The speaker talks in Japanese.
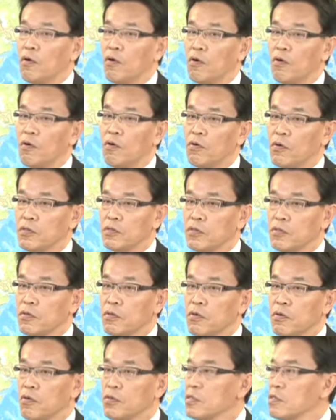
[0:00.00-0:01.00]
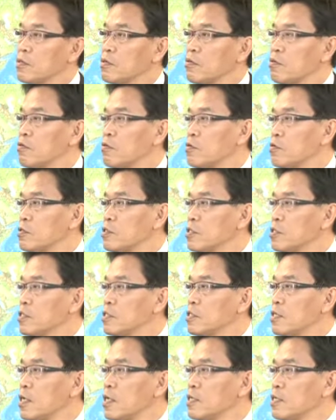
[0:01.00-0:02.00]
そのこの
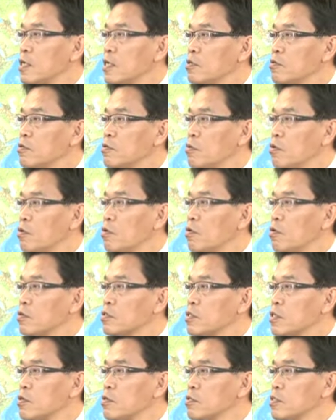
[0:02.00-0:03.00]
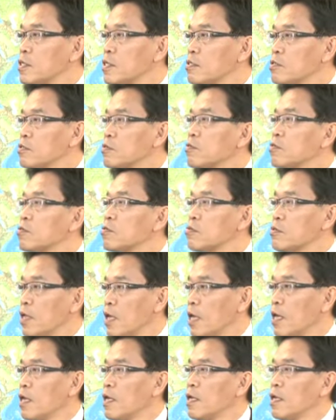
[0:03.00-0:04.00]
震災対応の補正予算ということ
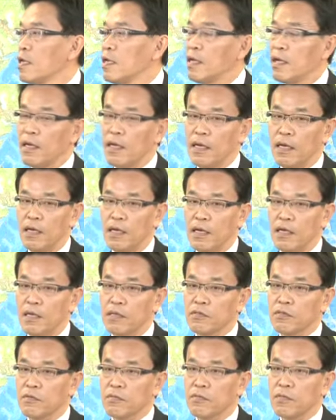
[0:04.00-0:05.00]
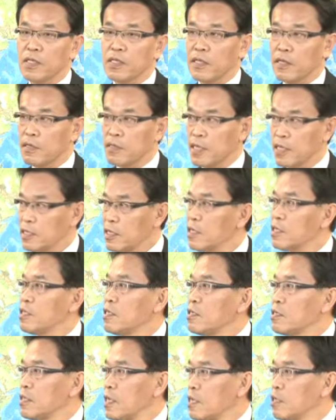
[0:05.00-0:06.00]
で、えーま、確か
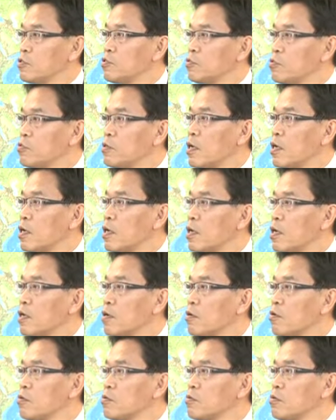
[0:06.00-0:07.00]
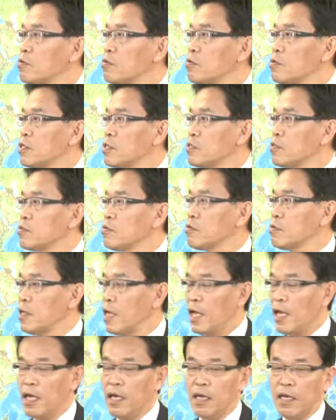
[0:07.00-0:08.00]
に大変重要なことですの
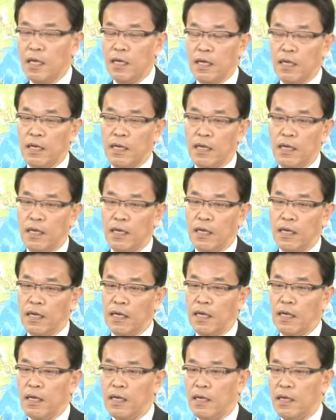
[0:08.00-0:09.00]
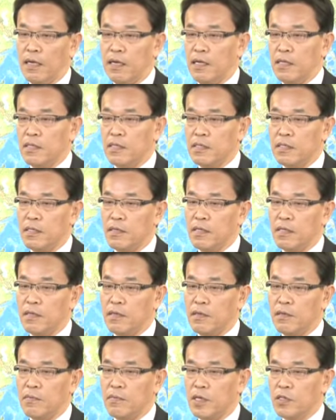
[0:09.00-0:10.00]
で、
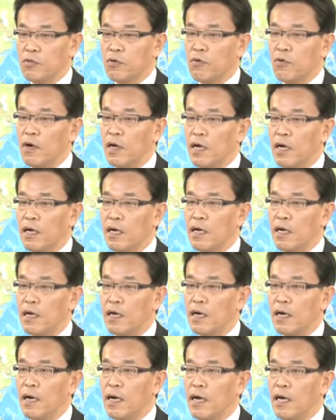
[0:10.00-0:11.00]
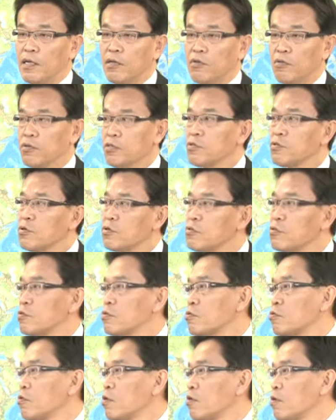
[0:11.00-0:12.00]
えーまあ、そこは配慮をしろと
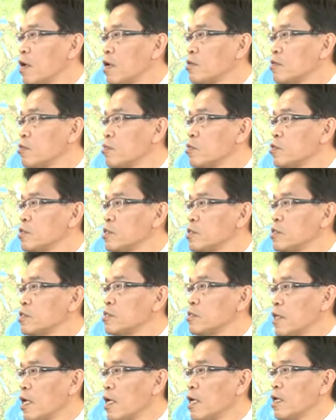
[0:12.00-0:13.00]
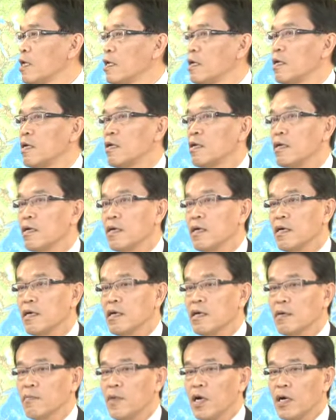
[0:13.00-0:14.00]
いう声はあるのも事実で、
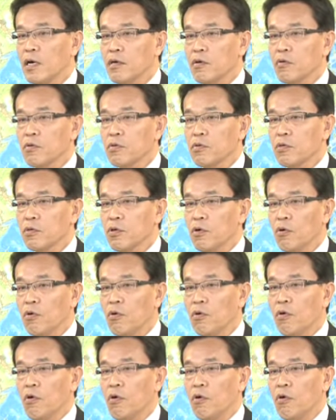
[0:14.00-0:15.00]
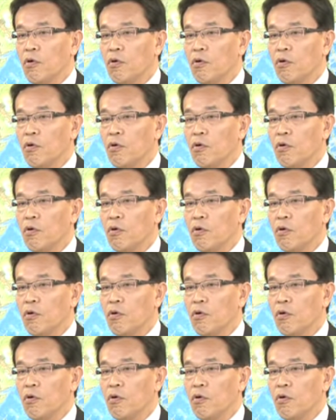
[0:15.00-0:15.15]
えー、まあ今